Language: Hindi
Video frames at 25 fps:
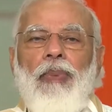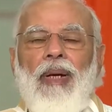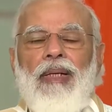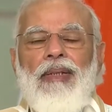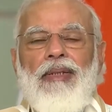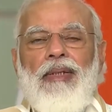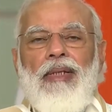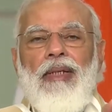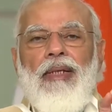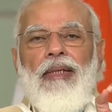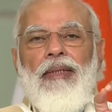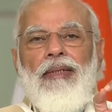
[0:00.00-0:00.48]

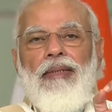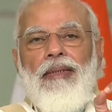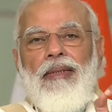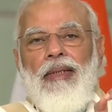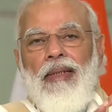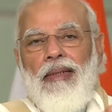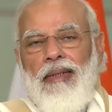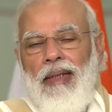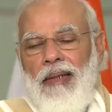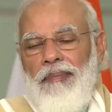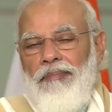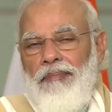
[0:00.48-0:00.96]
25
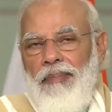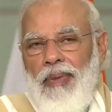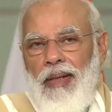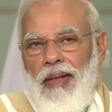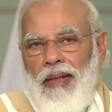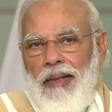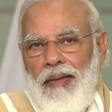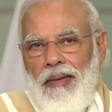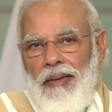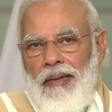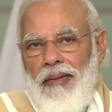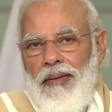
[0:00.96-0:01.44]

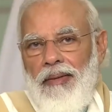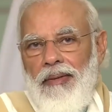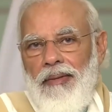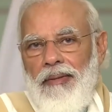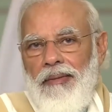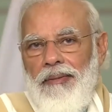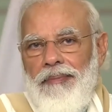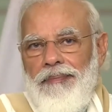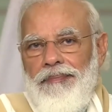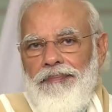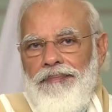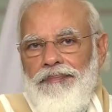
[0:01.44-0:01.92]
सितंबर
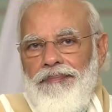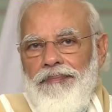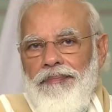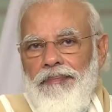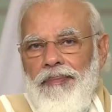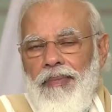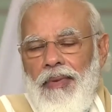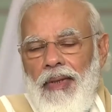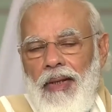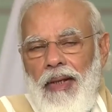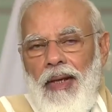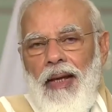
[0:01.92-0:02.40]

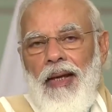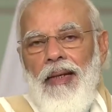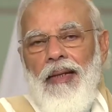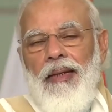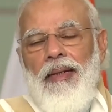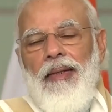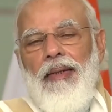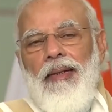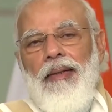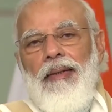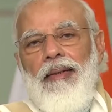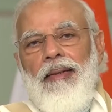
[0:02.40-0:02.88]

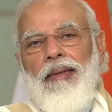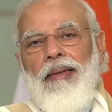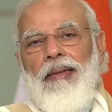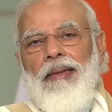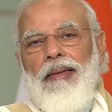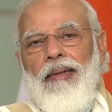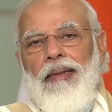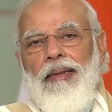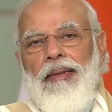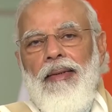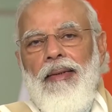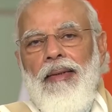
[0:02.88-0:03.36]
यानी
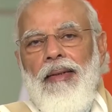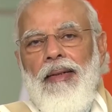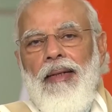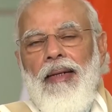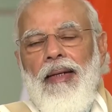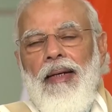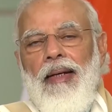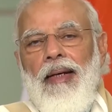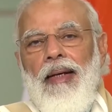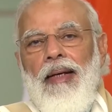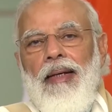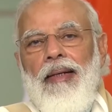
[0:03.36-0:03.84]

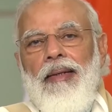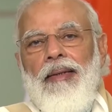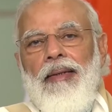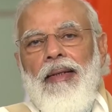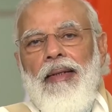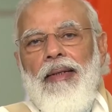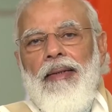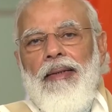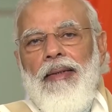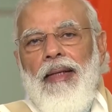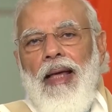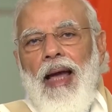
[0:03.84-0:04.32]

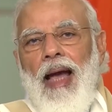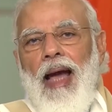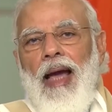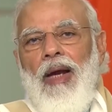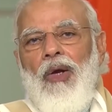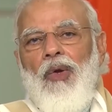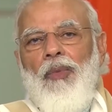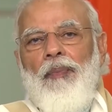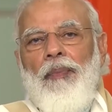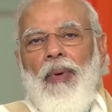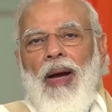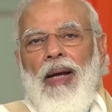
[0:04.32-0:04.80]

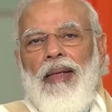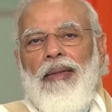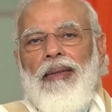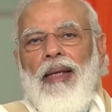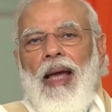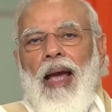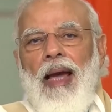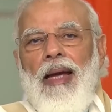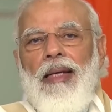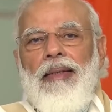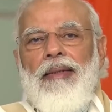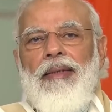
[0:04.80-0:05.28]
दीनदयाल
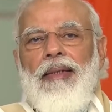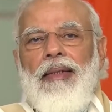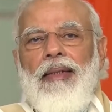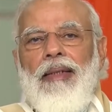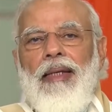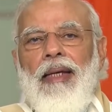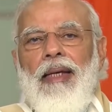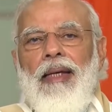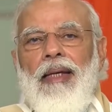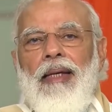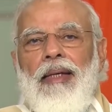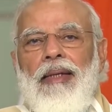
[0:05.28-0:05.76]
उपाध्याय जी
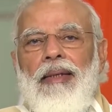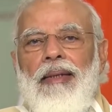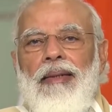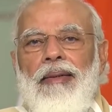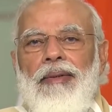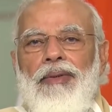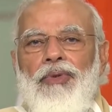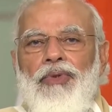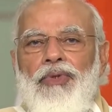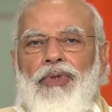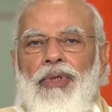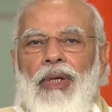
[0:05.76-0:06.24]
के
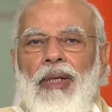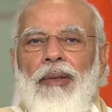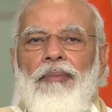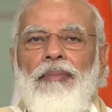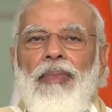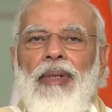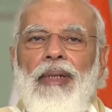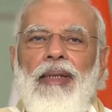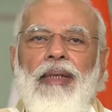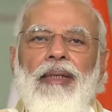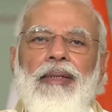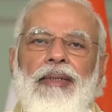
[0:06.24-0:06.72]

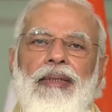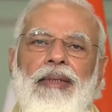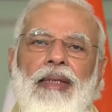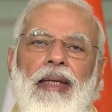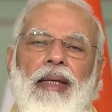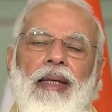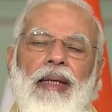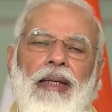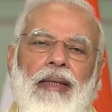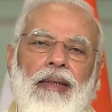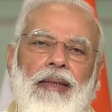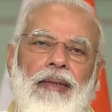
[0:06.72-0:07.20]
जन्मदिन
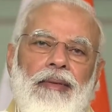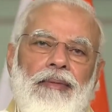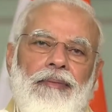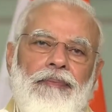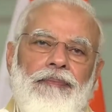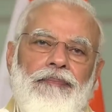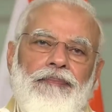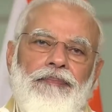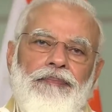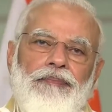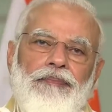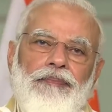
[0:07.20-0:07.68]
से
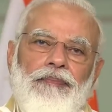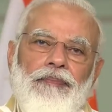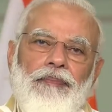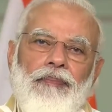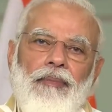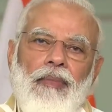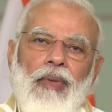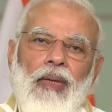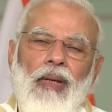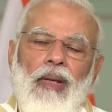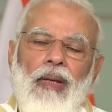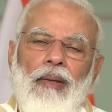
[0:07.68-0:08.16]

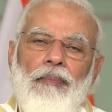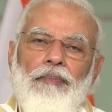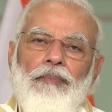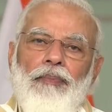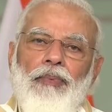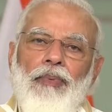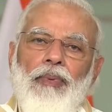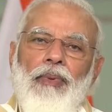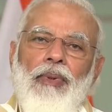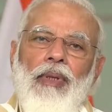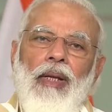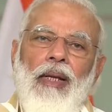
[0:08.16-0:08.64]

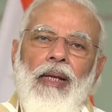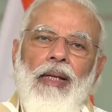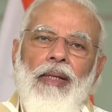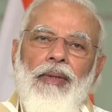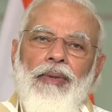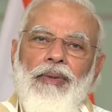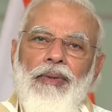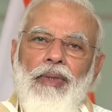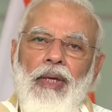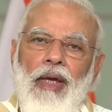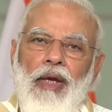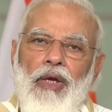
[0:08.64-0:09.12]
पूरे
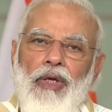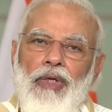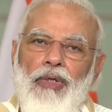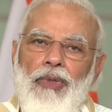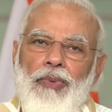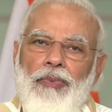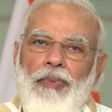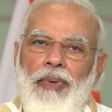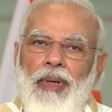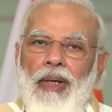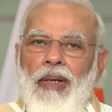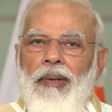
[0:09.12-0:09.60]

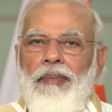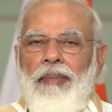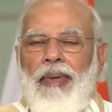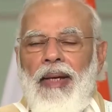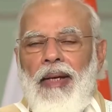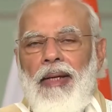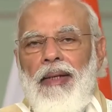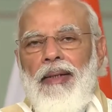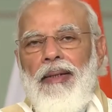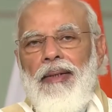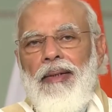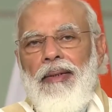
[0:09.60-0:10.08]
देश भर
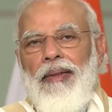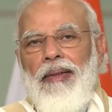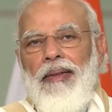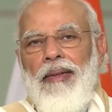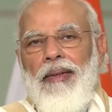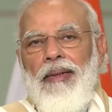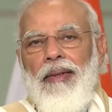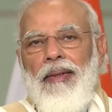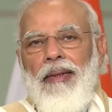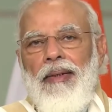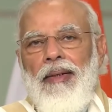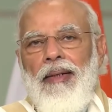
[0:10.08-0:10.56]
में
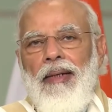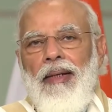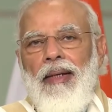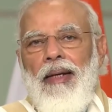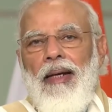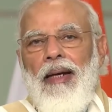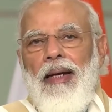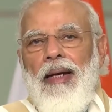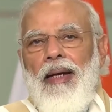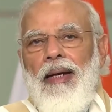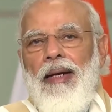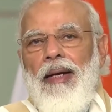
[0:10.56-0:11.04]

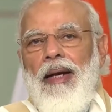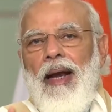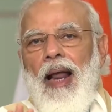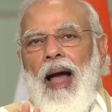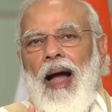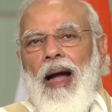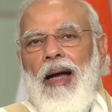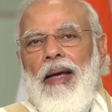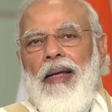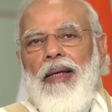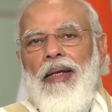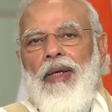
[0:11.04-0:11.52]

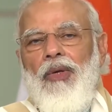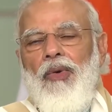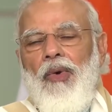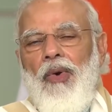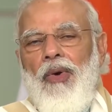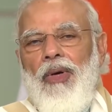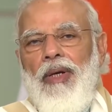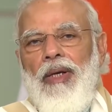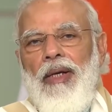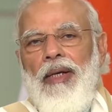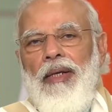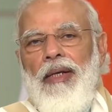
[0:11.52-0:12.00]

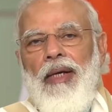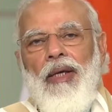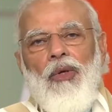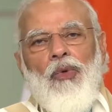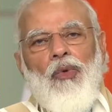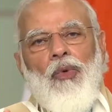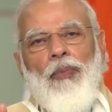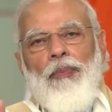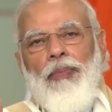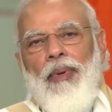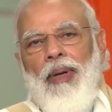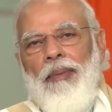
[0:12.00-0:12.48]
नागरिकों के लिए
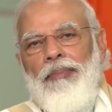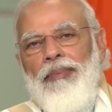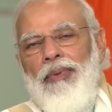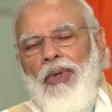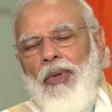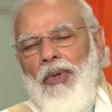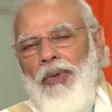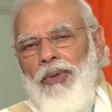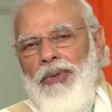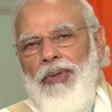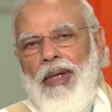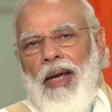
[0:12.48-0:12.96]

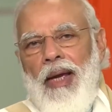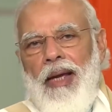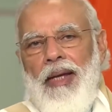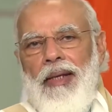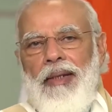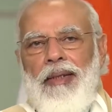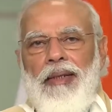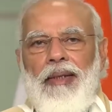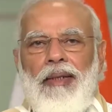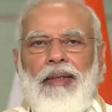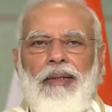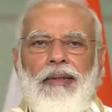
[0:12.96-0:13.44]
उपलब्ध हो
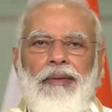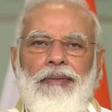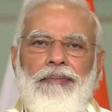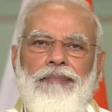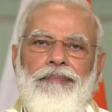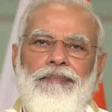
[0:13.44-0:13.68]
जाएगी